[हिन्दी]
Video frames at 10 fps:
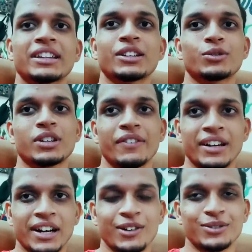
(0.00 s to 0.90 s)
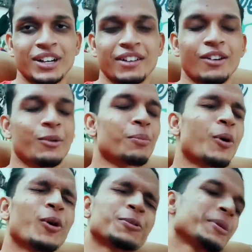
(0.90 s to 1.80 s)
किया था तो उसका विनर अनाउंस करने वाला हूँ
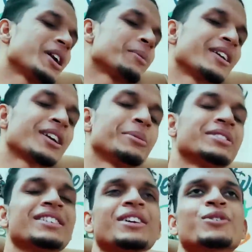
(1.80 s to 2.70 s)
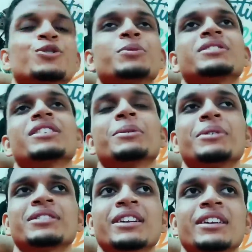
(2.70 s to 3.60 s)
बहुत प्यारे प्यारे कमेंट्स आए थैंक यू सो मच इन
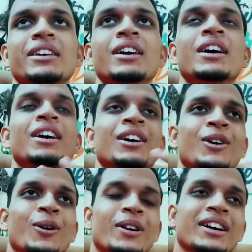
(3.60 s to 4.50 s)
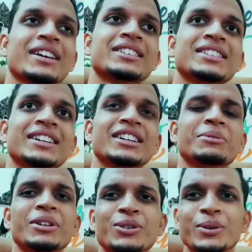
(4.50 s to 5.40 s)
कमेंट्स के लिए और अगर इसी
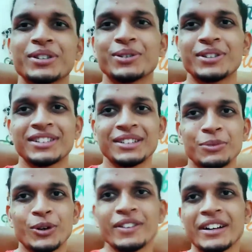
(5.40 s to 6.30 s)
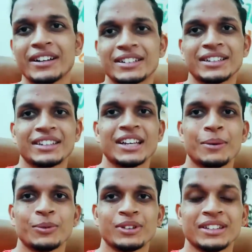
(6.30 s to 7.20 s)
तरीके से मेरी छोटी सी छोटी चीज़ मोटिवेट कर सकती
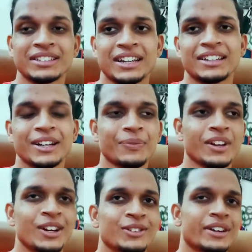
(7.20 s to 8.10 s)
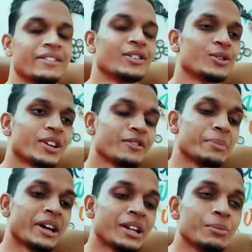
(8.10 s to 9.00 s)
हैं आपको इतना ज़्यादा तो आई वॉन्ट टू गिव
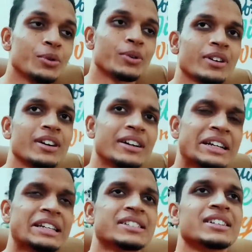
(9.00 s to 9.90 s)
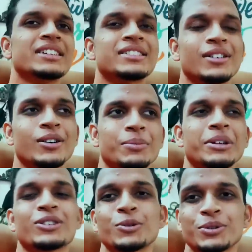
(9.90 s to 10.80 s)
मैनी मोर टी शर्ट्स और
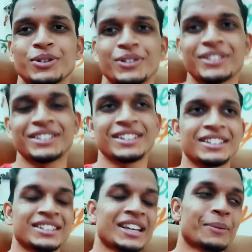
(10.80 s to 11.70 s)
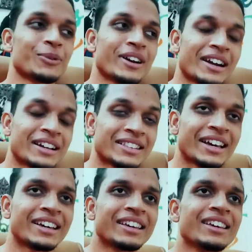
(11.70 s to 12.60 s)
मेरी जो भी छोटी छोटी चीज़ें हैं जिससे आपको अगर
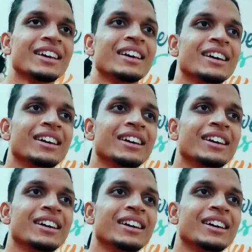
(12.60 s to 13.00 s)
लगता है कि